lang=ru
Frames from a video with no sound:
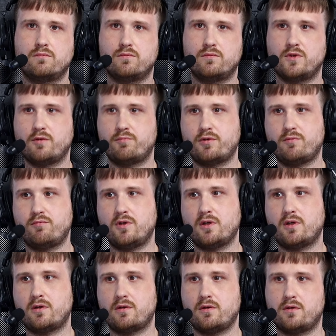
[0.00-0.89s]

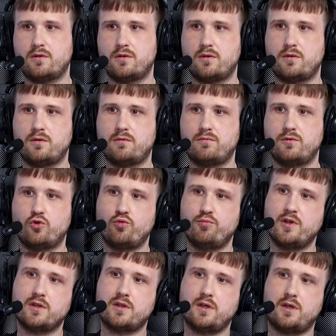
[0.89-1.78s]
например,
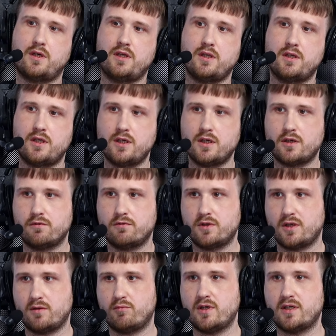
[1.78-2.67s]

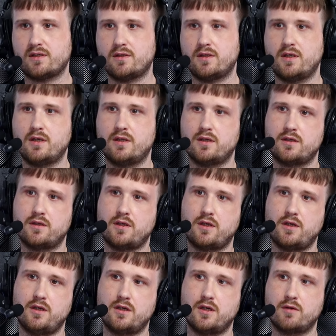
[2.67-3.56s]
документоориентированные базы данных,
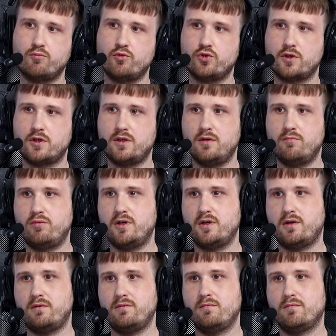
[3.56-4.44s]
такие как
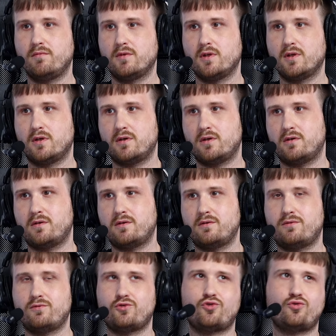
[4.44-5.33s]
MongoDB,
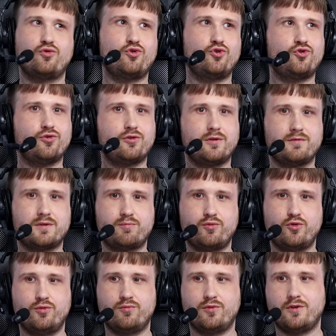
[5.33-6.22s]
а, что еще там
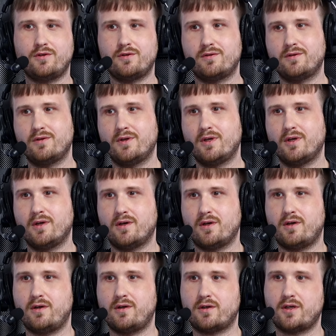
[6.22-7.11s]
вспомнить?
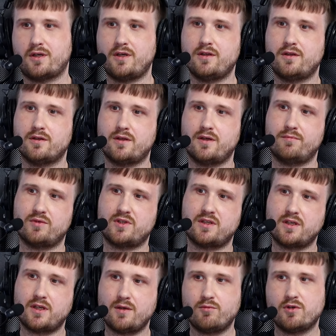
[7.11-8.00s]
А, какие-то там
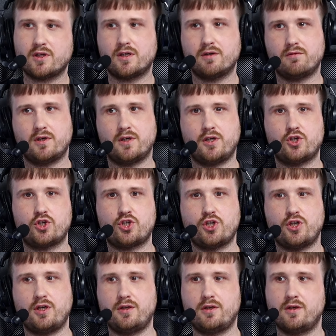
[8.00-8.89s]
стриминговые
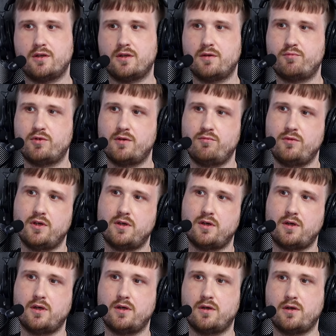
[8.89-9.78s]
решения,
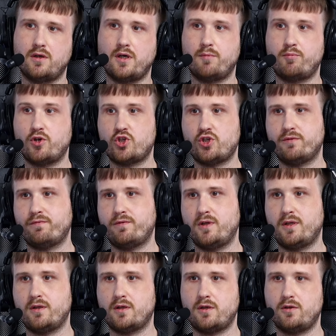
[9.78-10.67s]
например, а, Apache
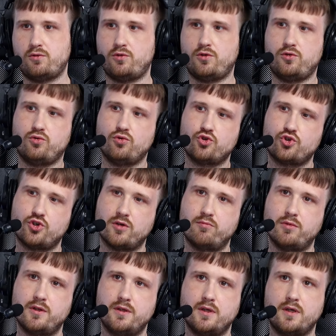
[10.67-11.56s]
Flink, который тоже
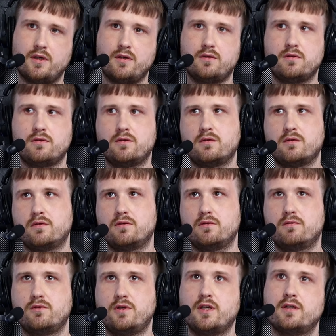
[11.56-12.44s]
обладает
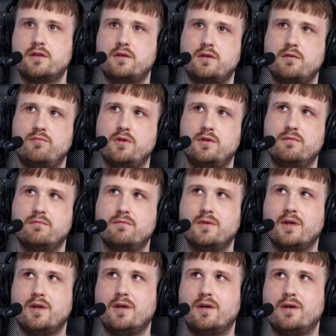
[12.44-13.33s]
некоторыми,
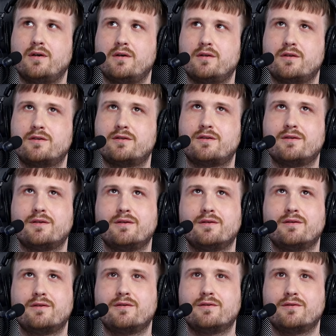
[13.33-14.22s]
так сказать,
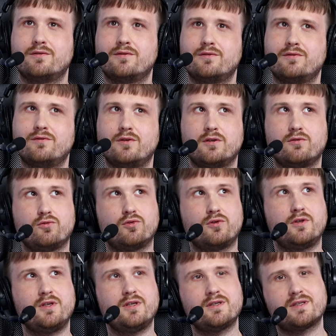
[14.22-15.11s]

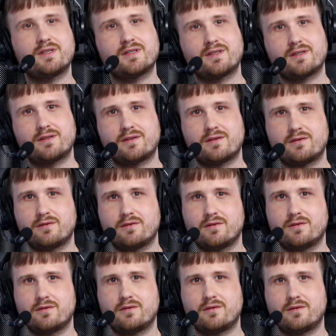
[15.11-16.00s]
не с,
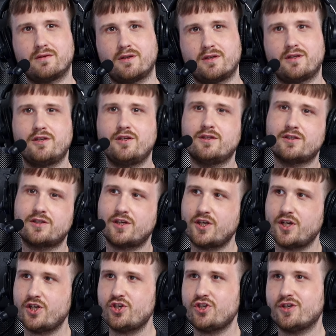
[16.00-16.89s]
э, это не
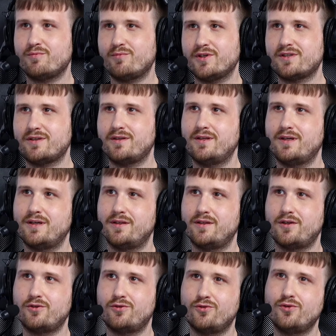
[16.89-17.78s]
настоящая база
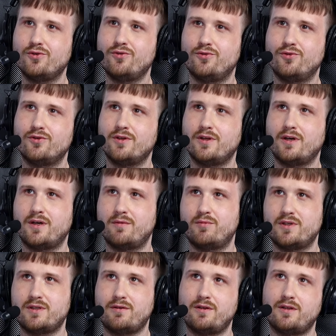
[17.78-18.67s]
данных, но он
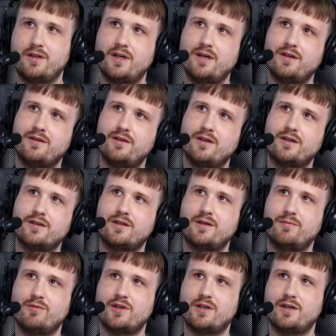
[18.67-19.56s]
обладает
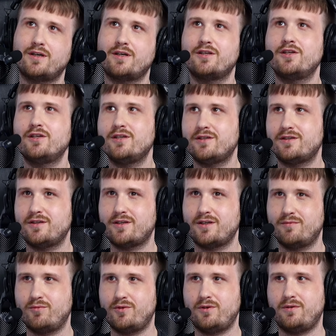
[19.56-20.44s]
некоторыми
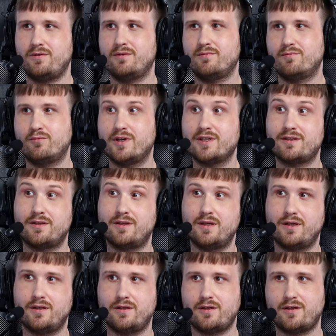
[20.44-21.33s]
характеристиками базы
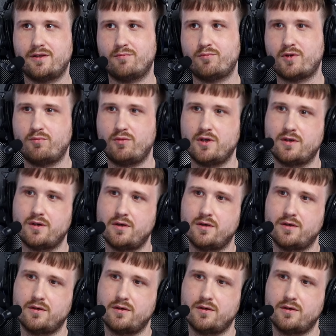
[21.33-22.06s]
данных. Например,